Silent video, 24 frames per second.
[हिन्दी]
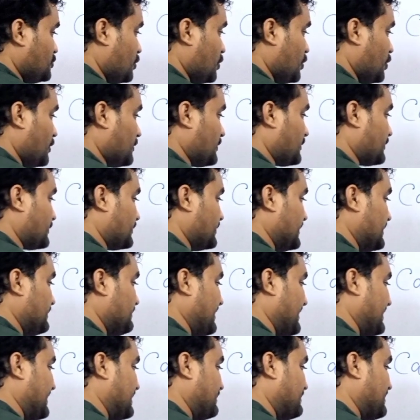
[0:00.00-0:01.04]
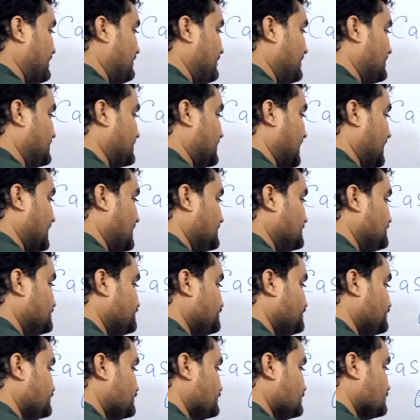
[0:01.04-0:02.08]
जो सीमेंट में मिलता है
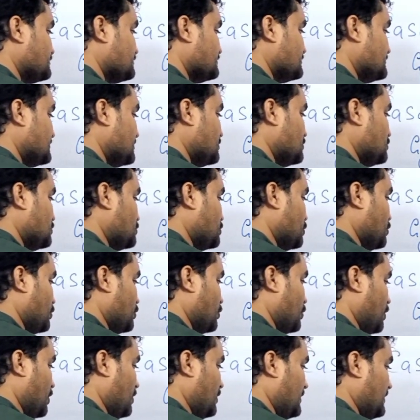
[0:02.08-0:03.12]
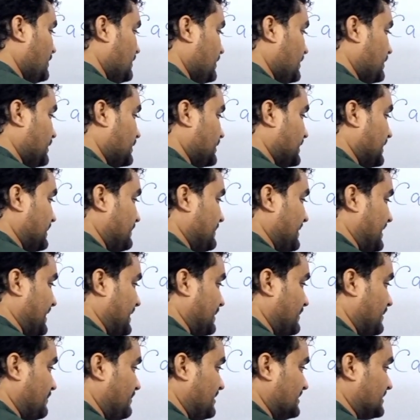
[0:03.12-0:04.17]
जो वो
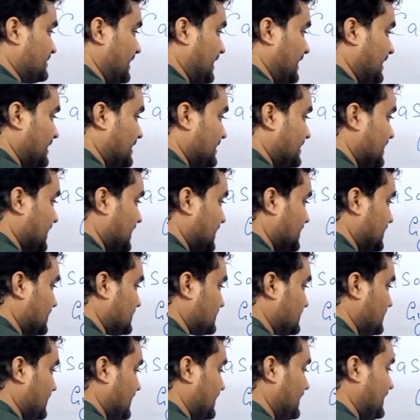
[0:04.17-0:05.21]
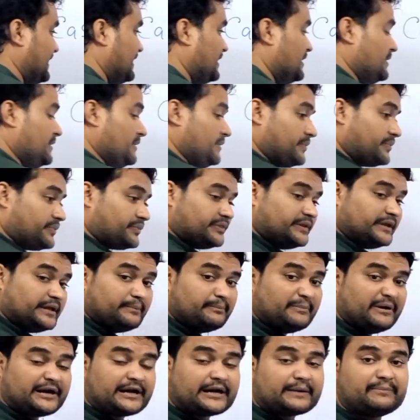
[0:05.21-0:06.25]
सीमेंट में मिलता है क्या करता है
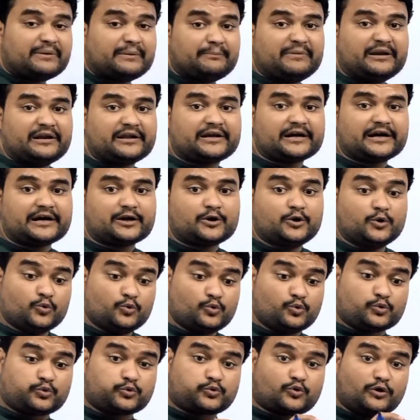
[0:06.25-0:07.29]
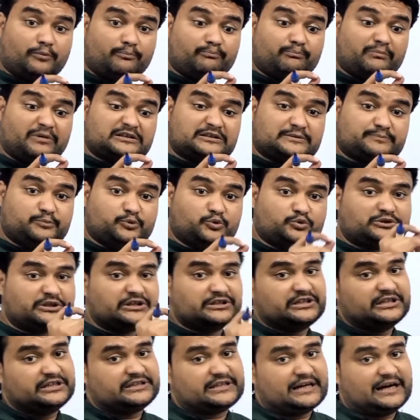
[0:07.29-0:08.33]
सीमेंट में मिलकर उसको
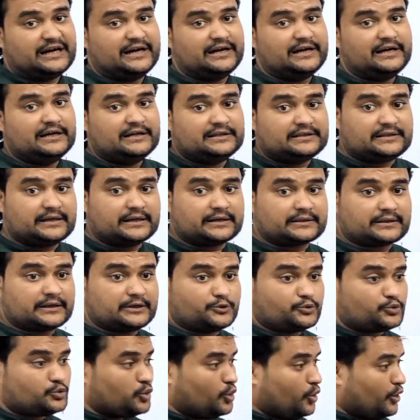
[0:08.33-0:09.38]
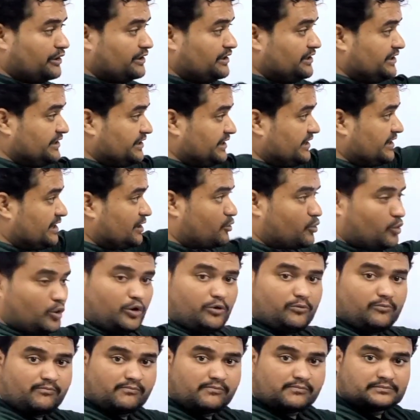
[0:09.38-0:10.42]
मजबूती देता है दरअसल दो ईंटें
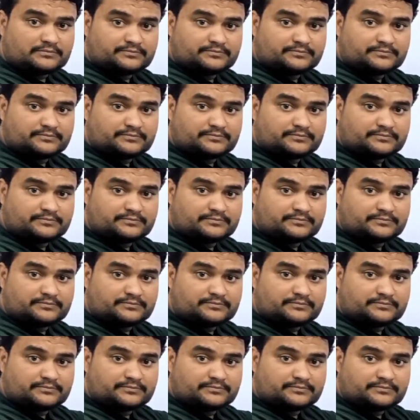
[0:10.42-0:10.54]
रखो